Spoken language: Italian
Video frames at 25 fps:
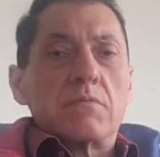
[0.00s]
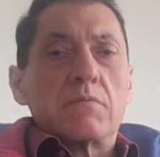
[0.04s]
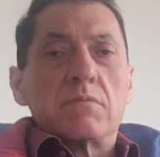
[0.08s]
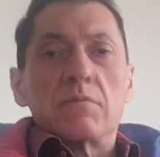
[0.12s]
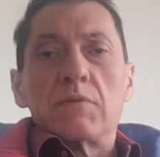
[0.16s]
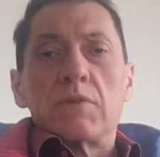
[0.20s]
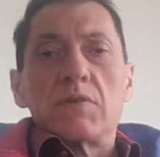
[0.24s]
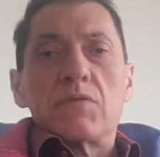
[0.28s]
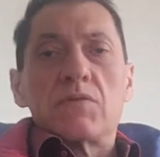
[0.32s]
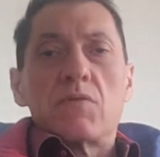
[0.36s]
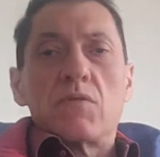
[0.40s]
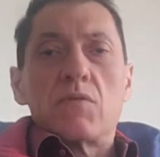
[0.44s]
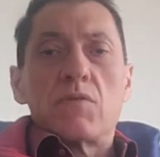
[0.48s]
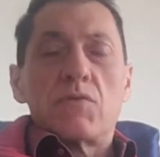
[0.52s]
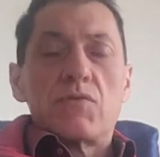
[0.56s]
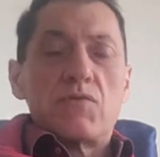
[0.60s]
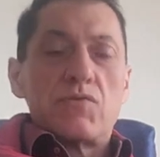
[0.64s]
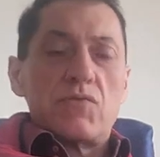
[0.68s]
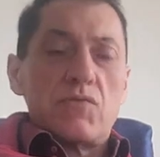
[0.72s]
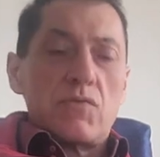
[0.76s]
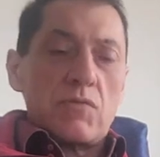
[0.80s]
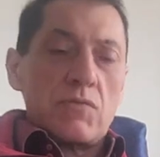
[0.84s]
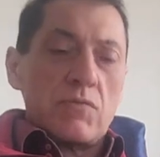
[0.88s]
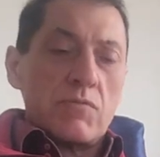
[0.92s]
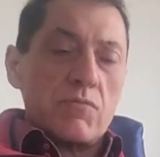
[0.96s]
un
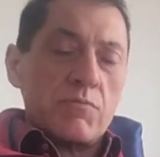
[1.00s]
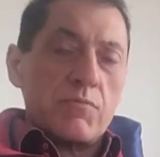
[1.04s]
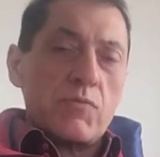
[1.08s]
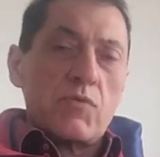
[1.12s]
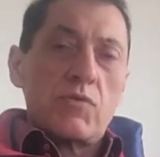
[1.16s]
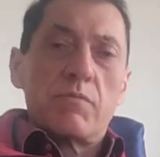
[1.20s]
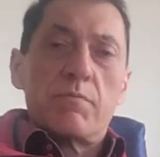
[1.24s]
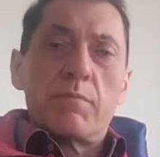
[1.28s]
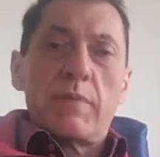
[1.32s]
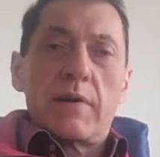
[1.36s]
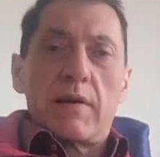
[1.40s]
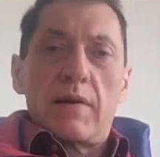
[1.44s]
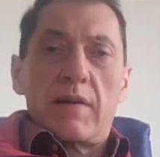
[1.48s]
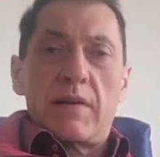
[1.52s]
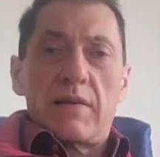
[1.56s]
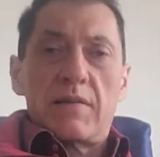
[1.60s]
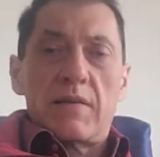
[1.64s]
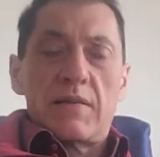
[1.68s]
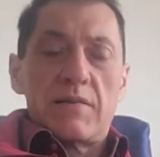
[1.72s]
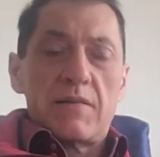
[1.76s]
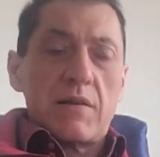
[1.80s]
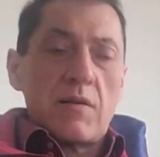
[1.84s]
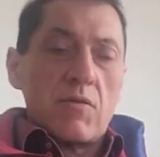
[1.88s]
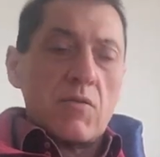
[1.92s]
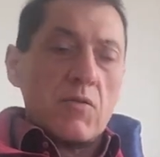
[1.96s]
discorso, un pur parler
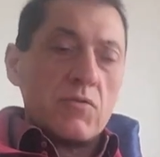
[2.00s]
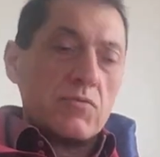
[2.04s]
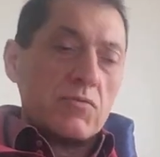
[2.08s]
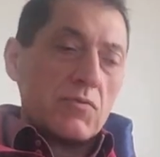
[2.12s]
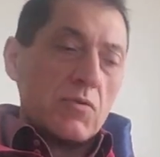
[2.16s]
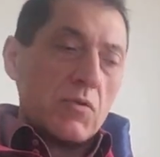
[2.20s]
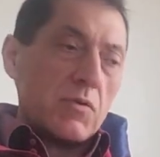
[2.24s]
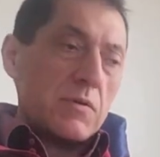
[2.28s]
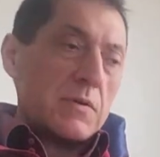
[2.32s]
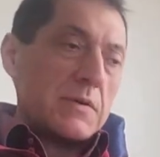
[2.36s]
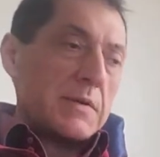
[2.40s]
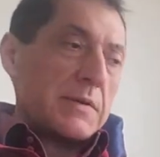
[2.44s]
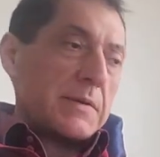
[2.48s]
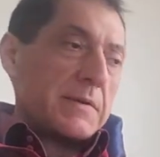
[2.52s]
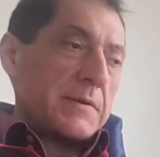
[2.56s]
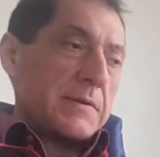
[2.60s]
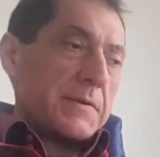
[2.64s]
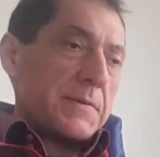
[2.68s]
da salotto,